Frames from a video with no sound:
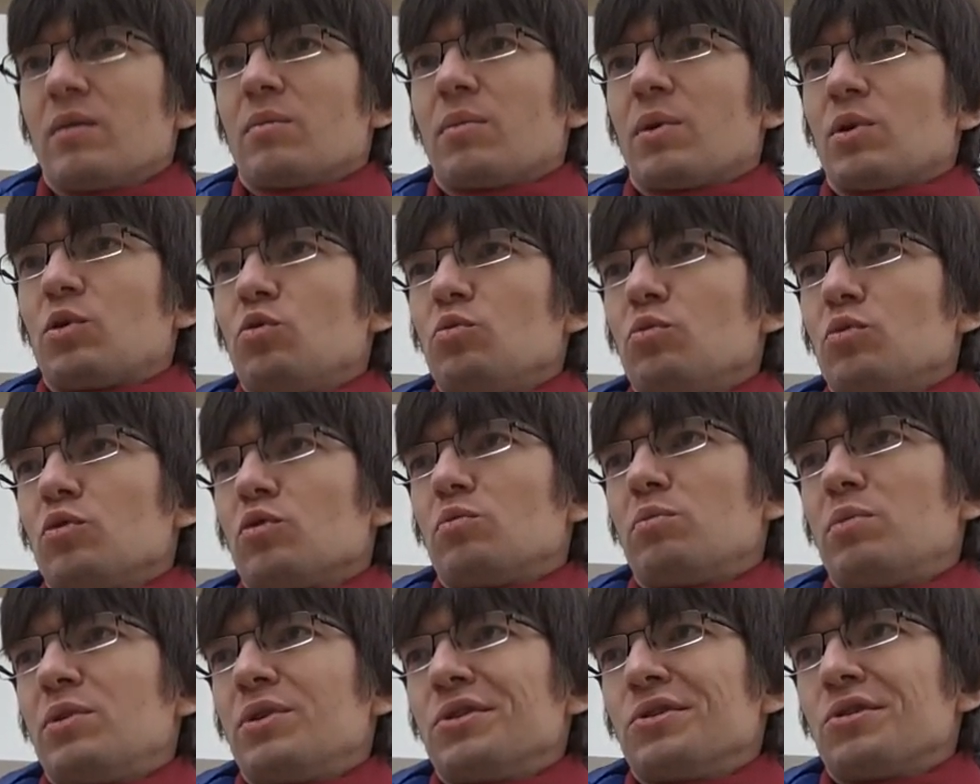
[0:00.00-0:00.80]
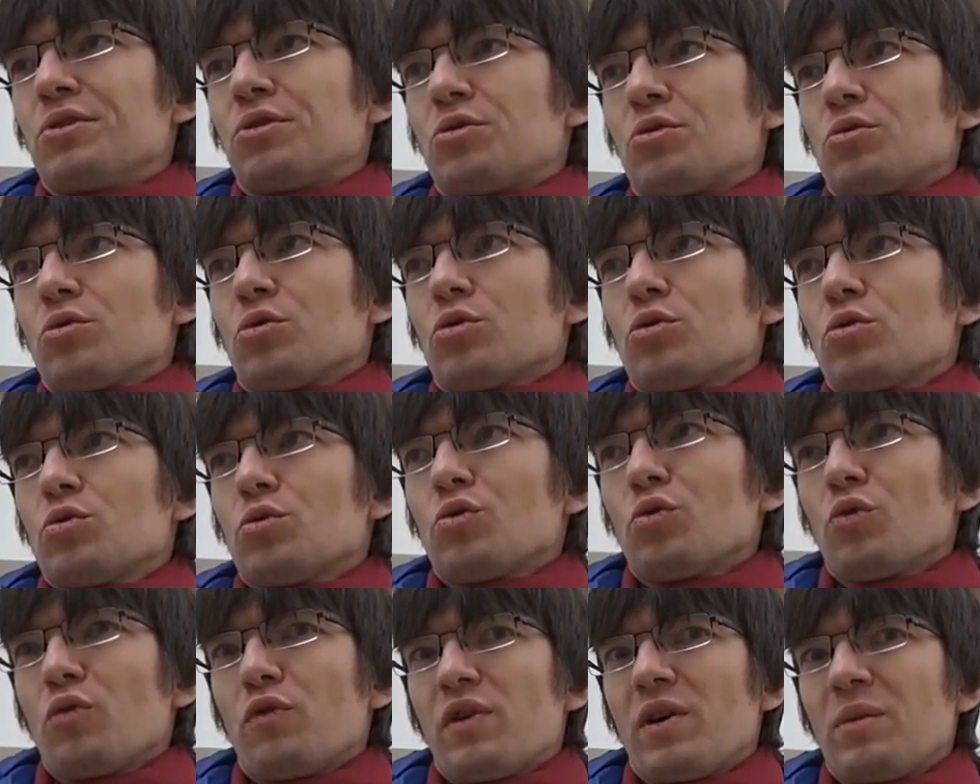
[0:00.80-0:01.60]
подумают, блин, и что, что у
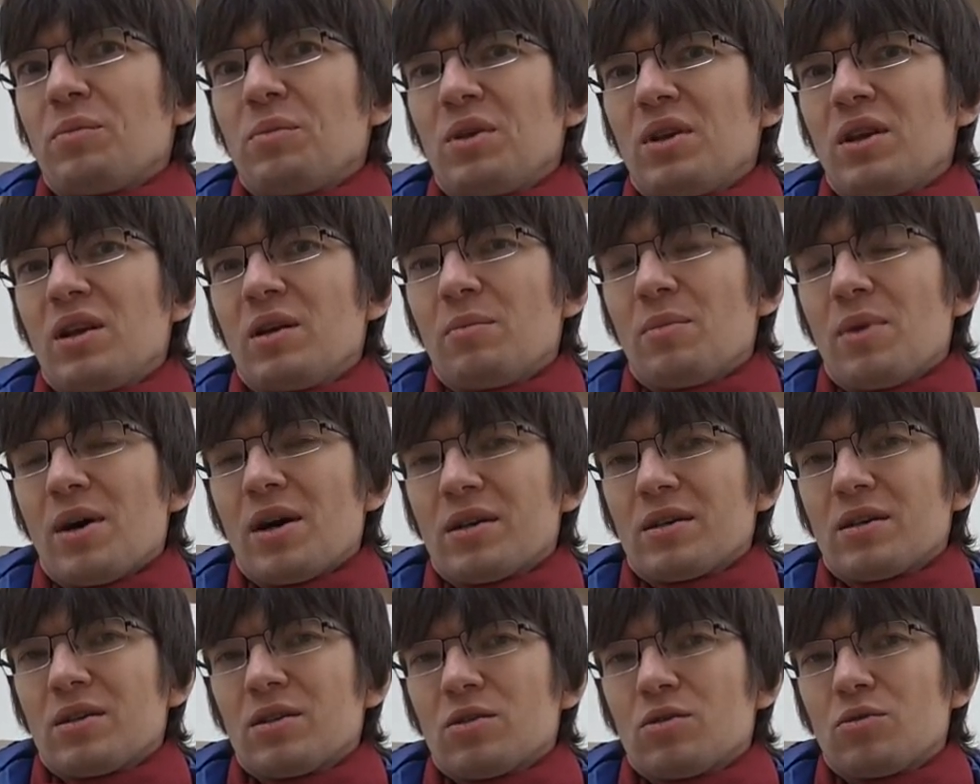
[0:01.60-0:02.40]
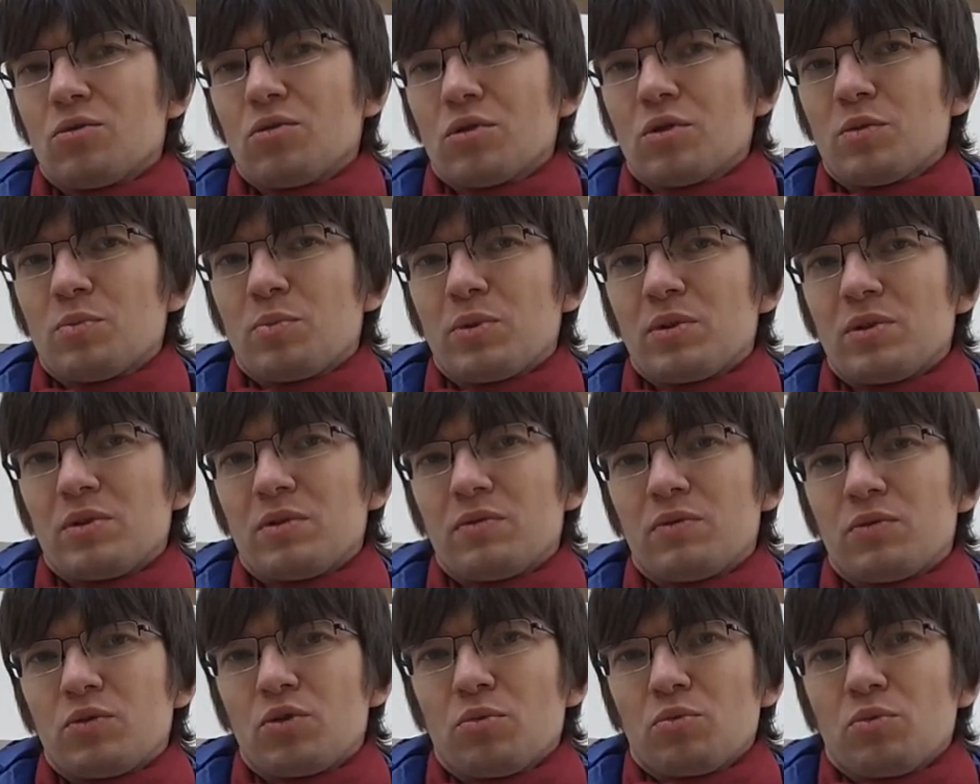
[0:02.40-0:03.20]
него фамилия Маркес, господи,
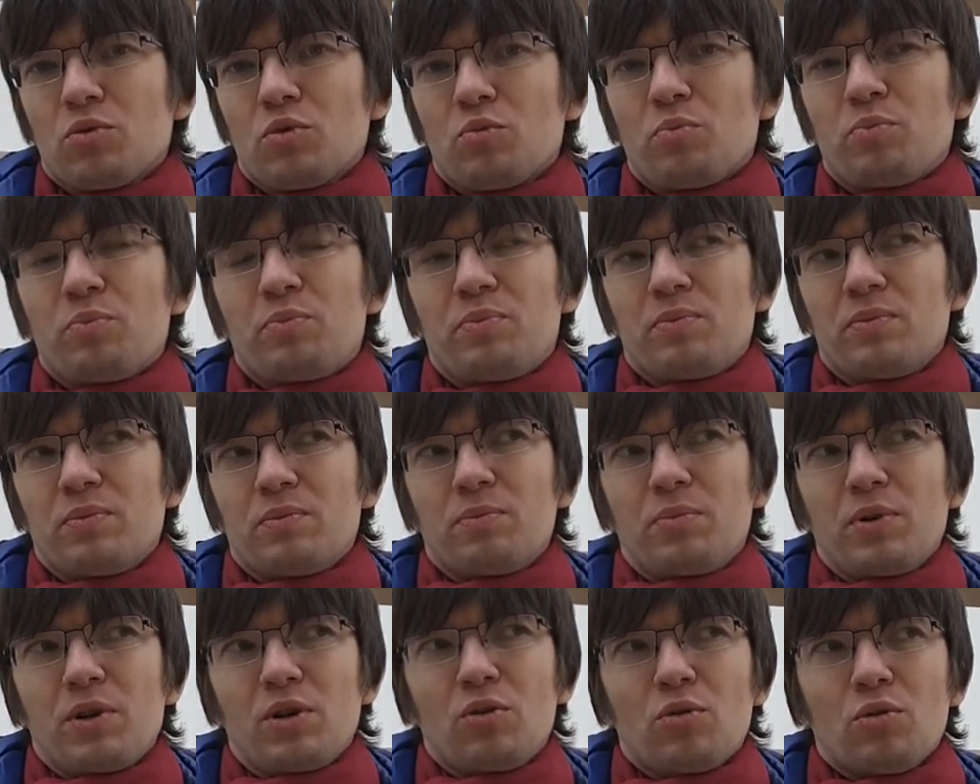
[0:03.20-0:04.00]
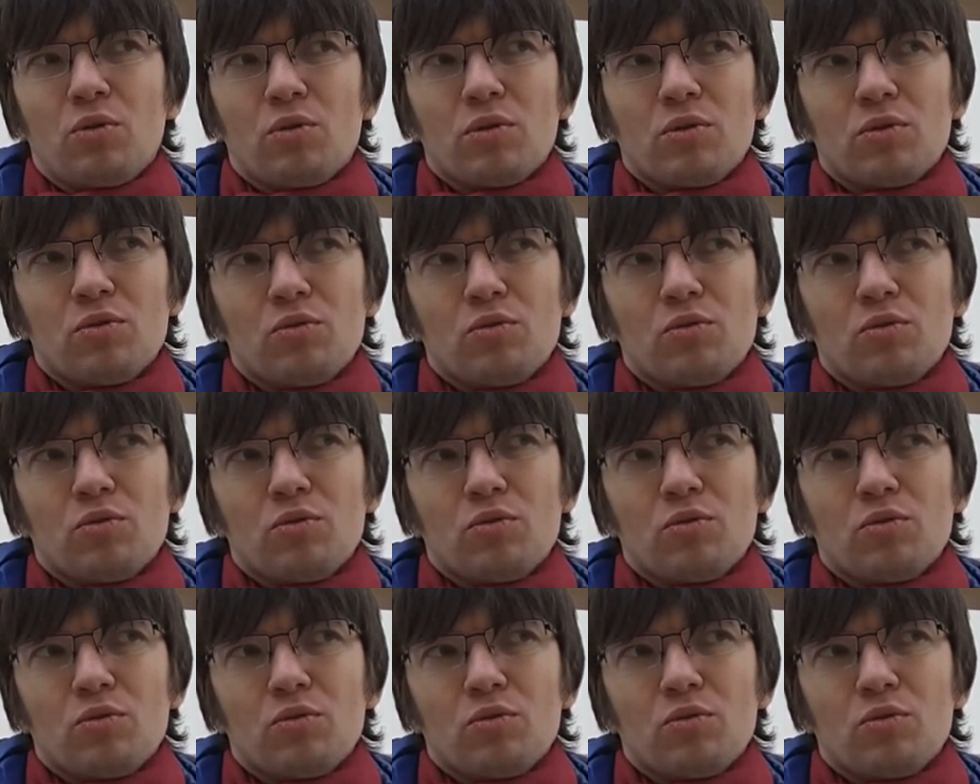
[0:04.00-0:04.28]
в чем тут прикол?